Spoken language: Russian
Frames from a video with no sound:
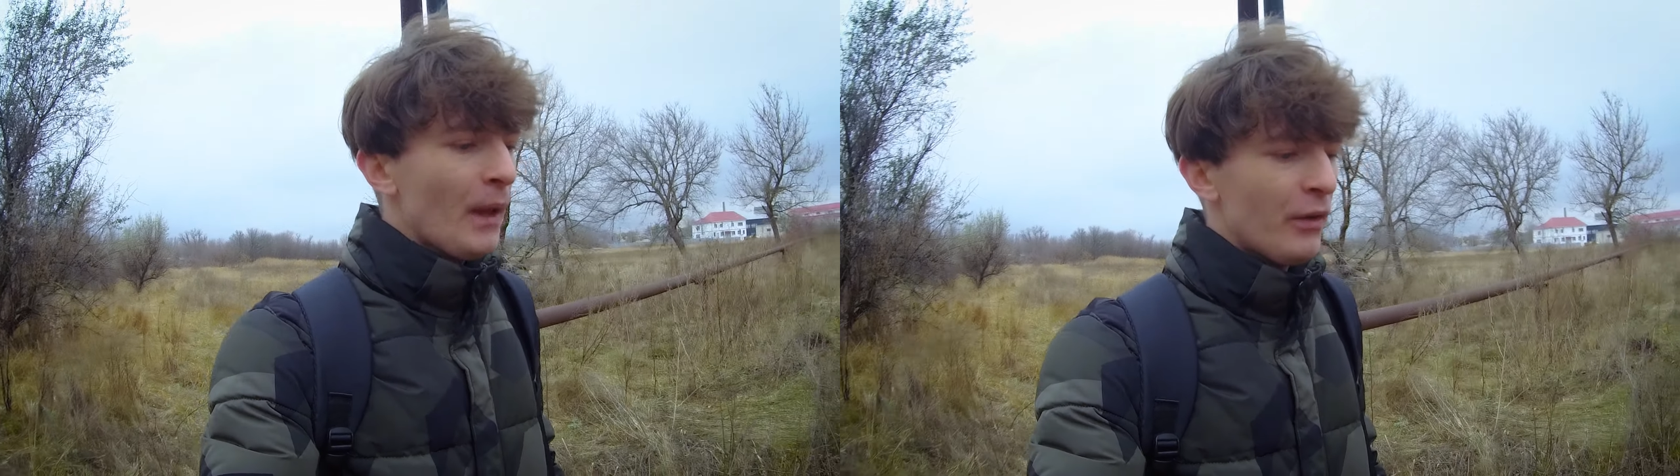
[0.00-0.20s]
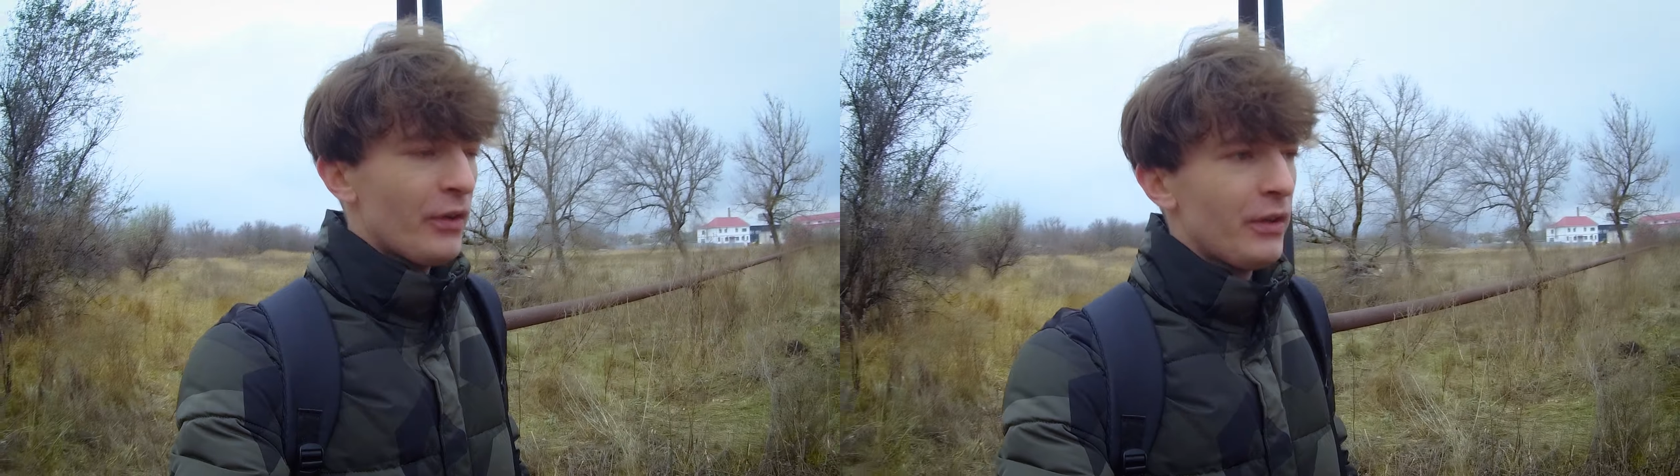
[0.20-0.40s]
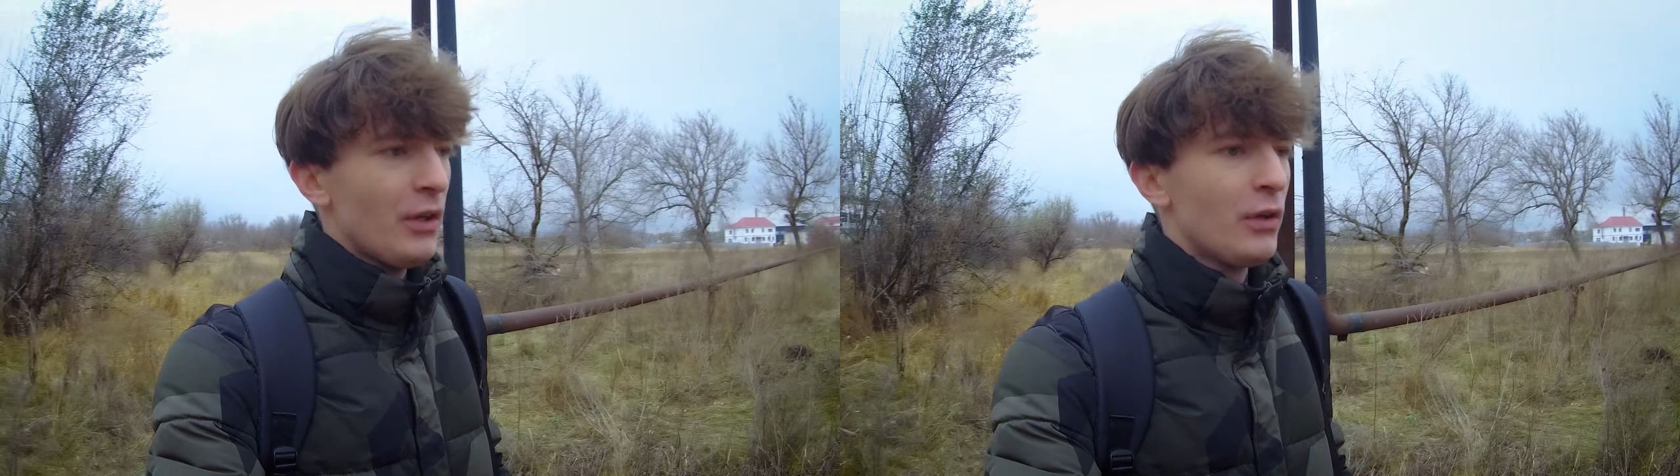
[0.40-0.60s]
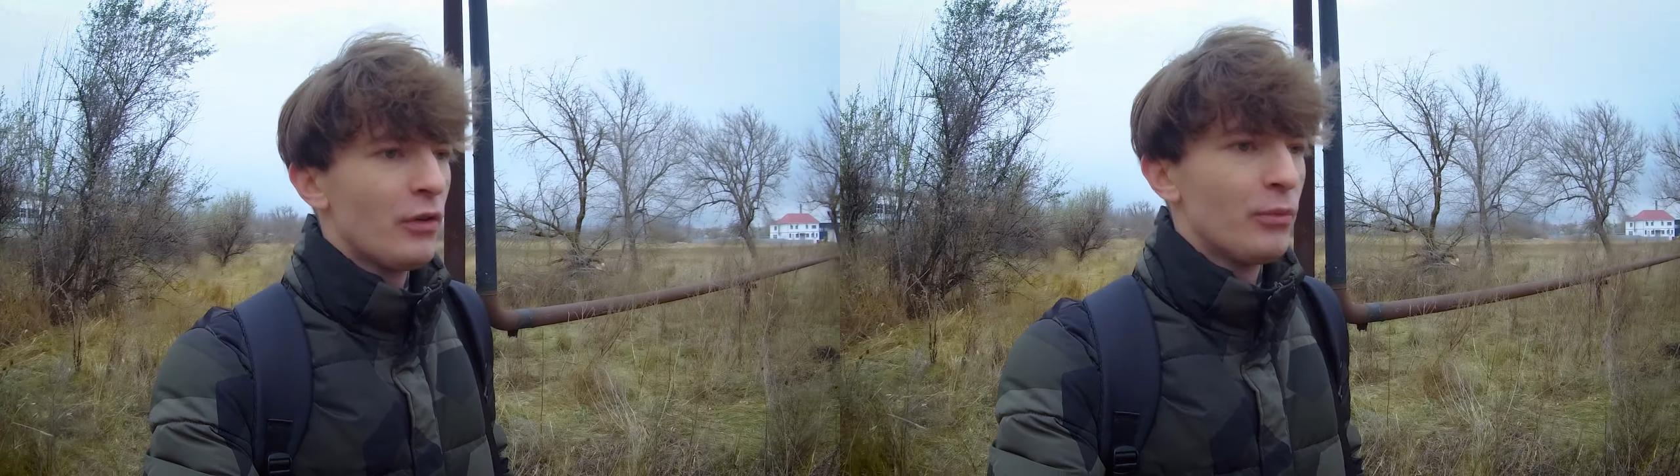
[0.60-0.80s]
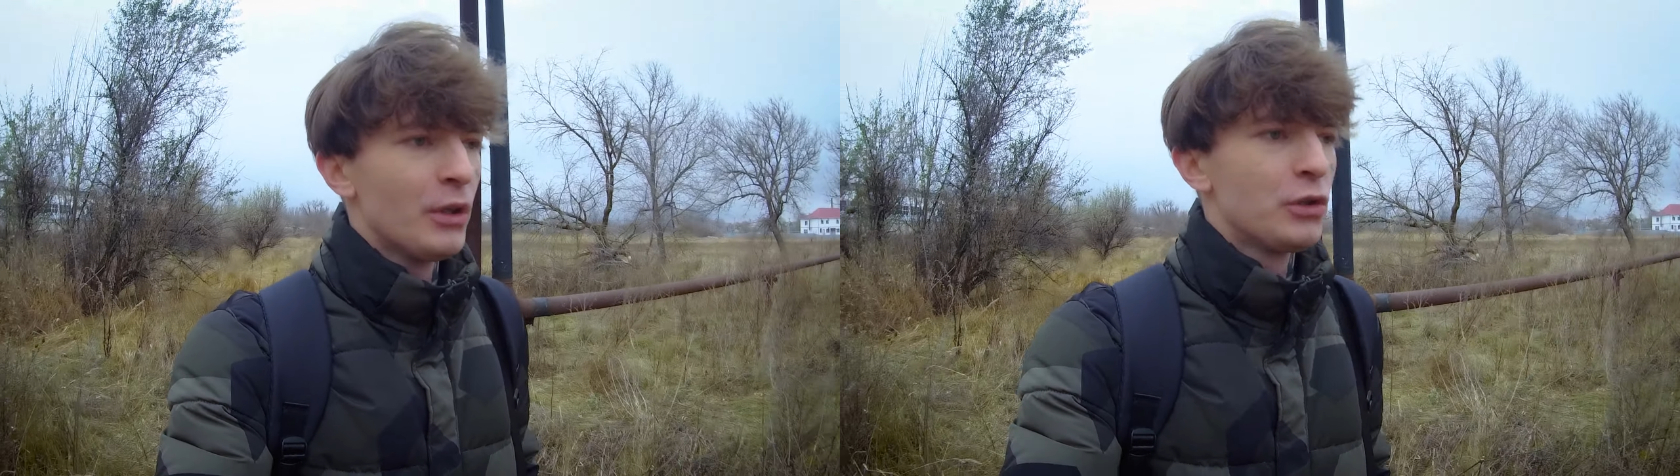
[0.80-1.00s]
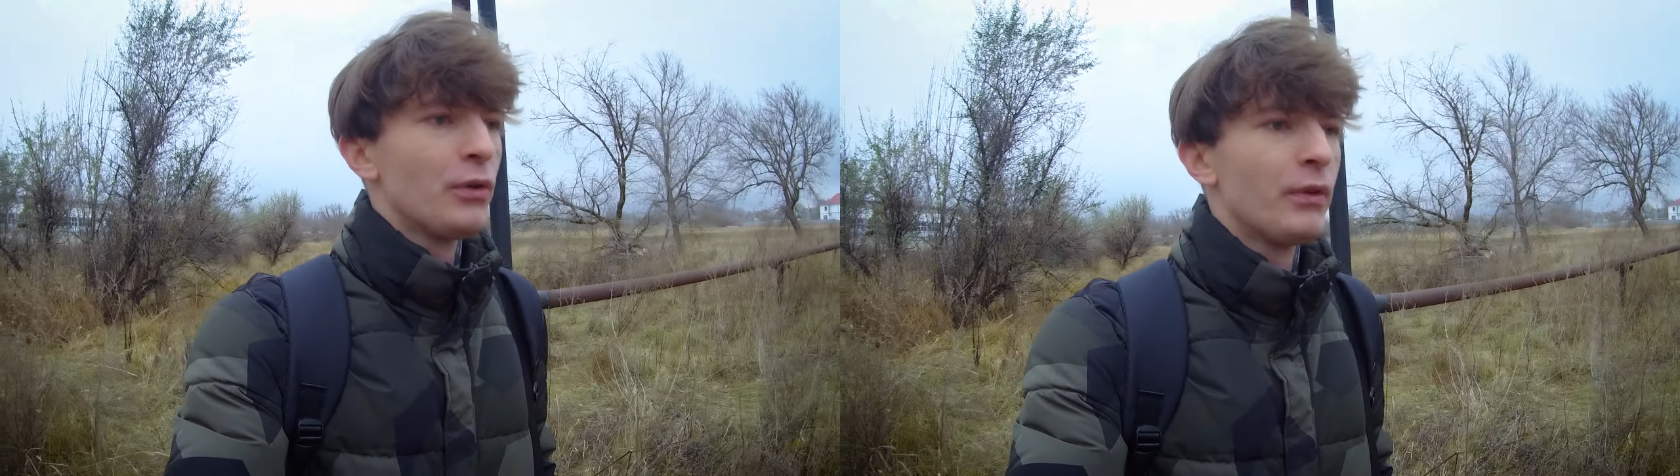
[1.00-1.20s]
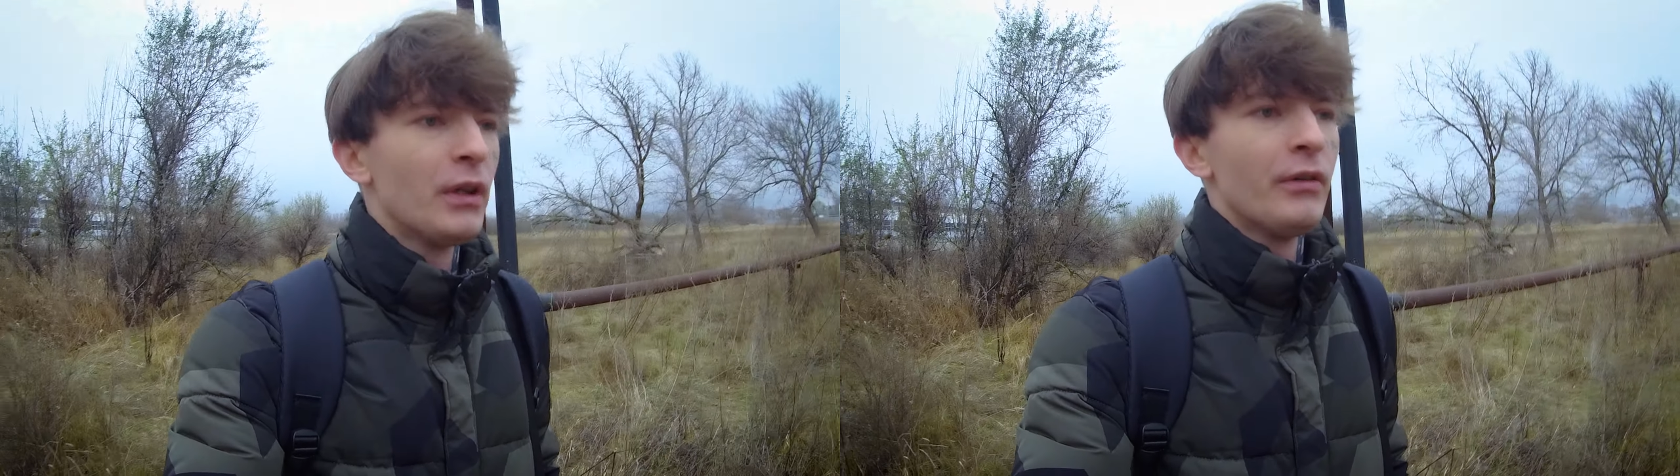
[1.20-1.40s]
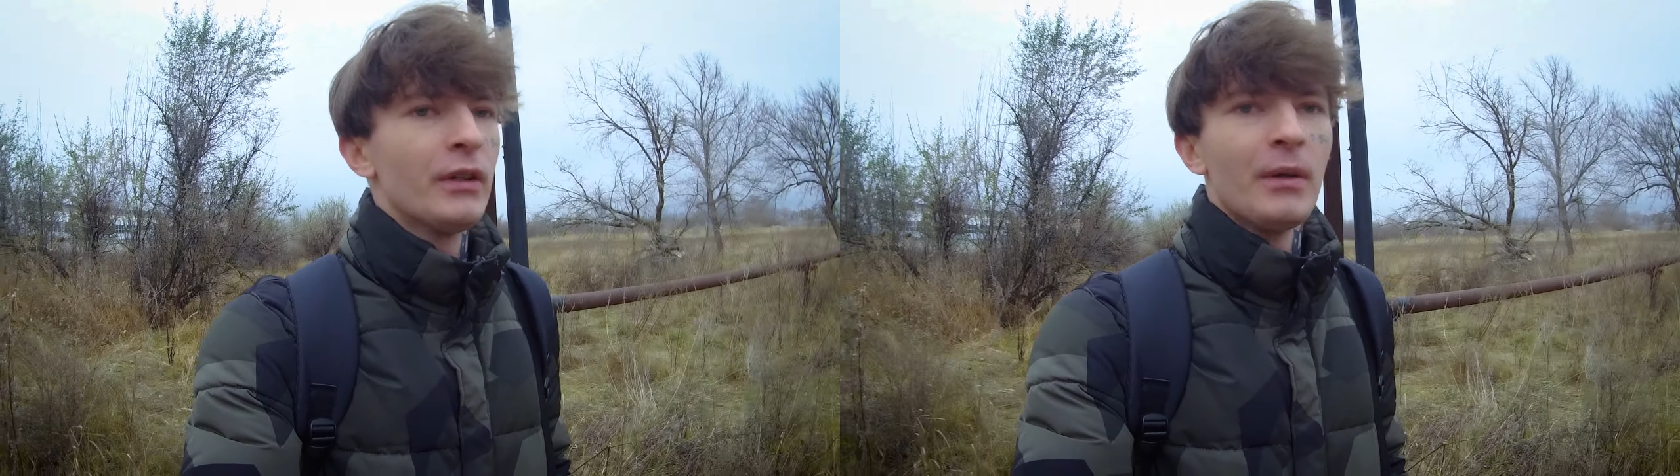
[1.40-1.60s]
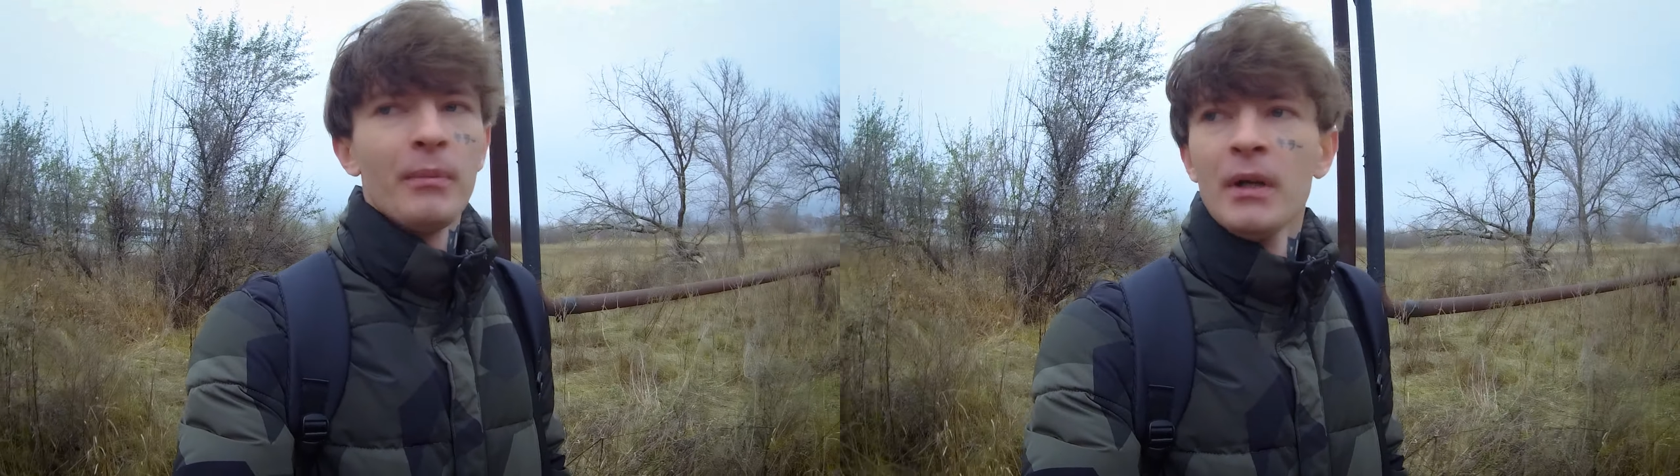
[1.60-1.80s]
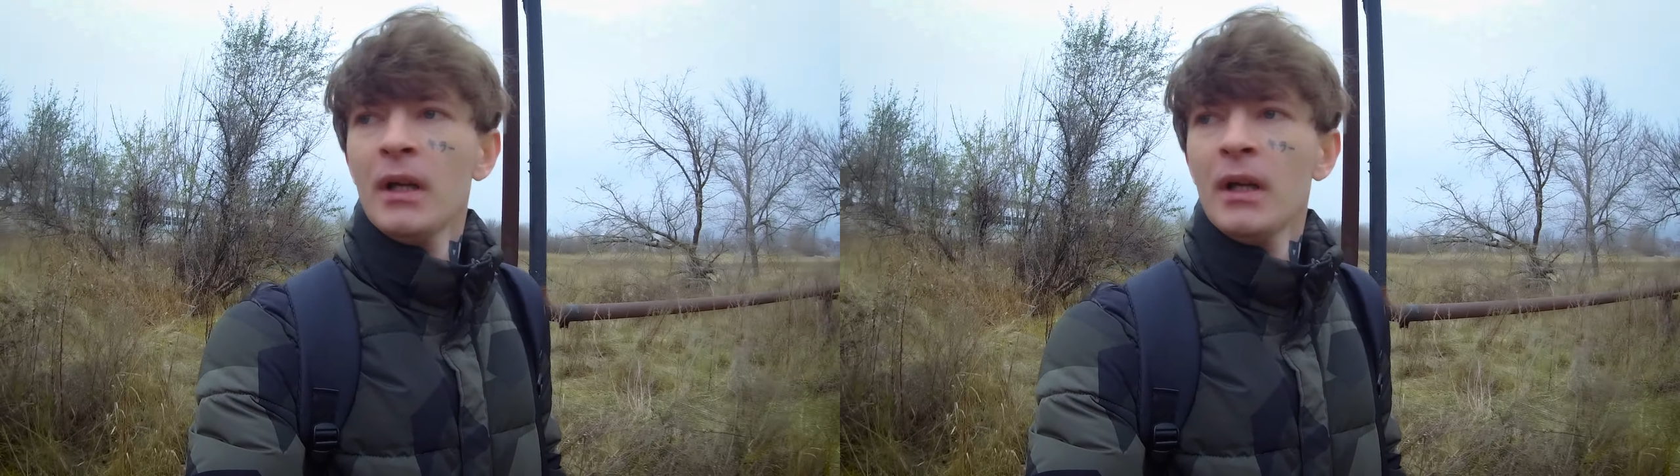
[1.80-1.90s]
затею, если у меня что-то в голове там